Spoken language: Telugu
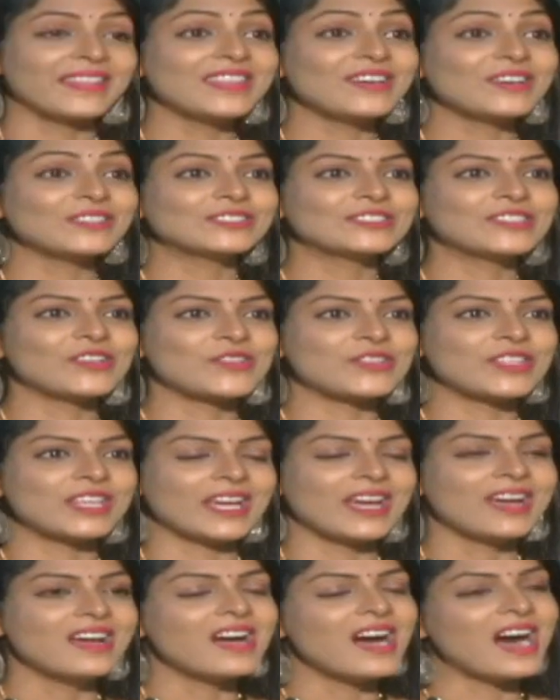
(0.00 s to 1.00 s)
అదే
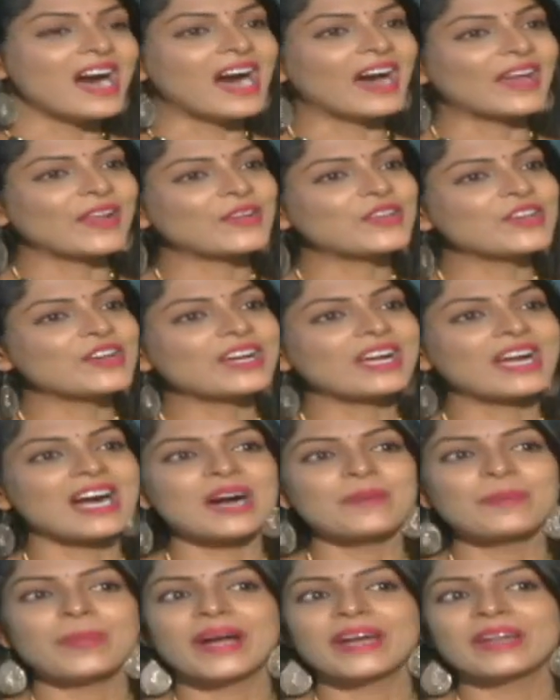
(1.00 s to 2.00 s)
వస్తుంది ఆరోగ్యం
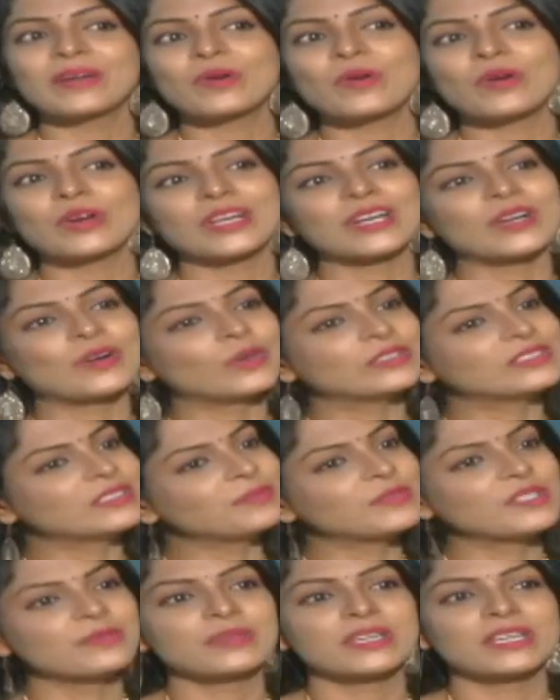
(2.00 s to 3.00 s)
కాపాడుకోవడం
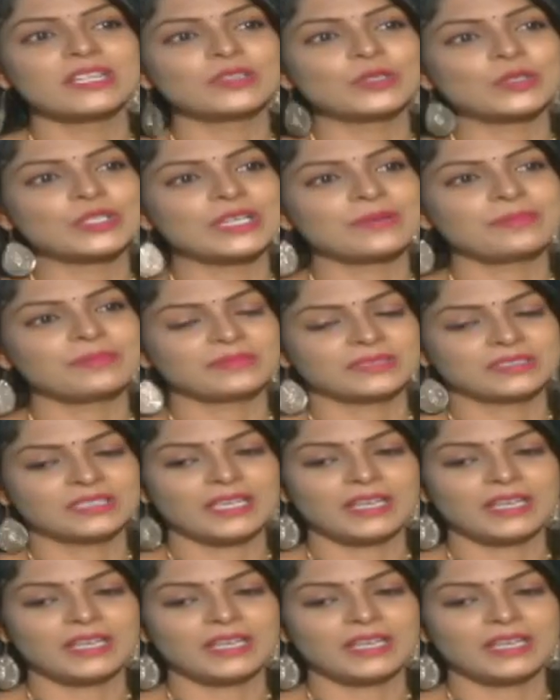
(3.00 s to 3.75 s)
కోసం జిమ్కి వెళ్తున్నాం